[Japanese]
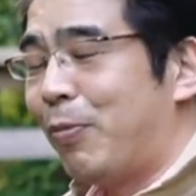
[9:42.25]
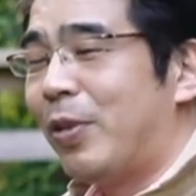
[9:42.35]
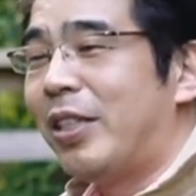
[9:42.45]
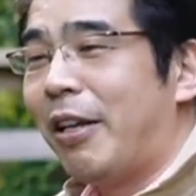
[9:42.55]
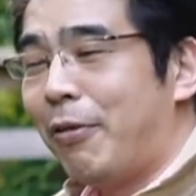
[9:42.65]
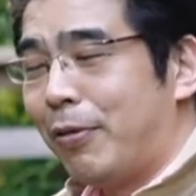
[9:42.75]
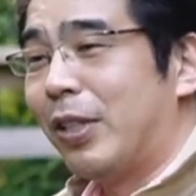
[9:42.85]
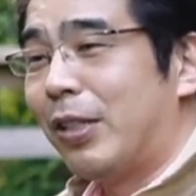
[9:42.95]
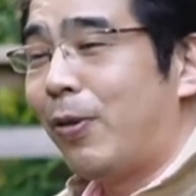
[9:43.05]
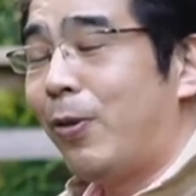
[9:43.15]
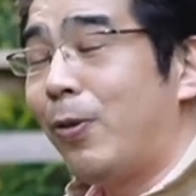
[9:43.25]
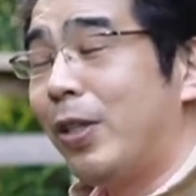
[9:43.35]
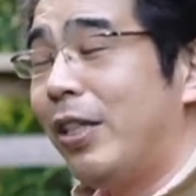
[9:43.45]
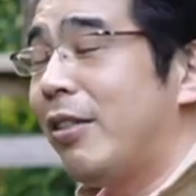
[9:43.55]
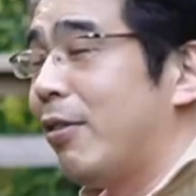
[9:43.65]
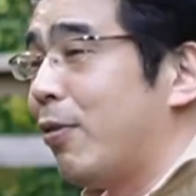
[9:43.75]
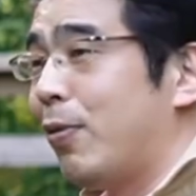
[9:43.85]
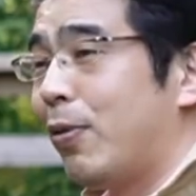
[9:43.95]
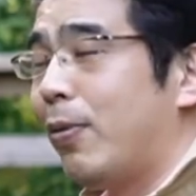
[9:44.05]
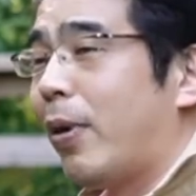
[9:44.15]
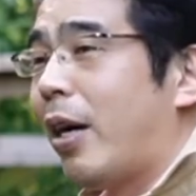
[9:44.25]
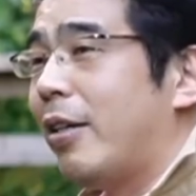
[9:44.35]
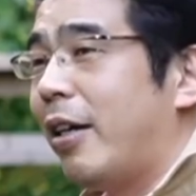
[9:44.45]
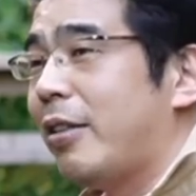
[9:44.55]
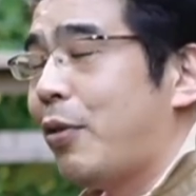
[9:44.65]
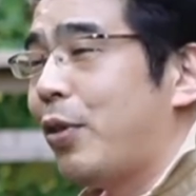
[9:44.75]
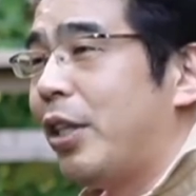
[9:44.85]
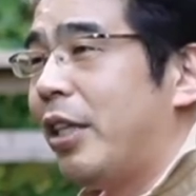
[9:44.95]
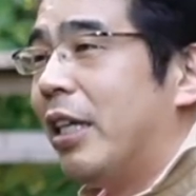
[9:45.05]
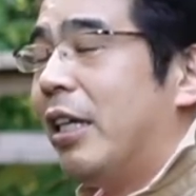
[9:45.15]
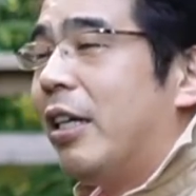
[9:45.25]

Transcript: 背負うそのリスク等々を勘案した時に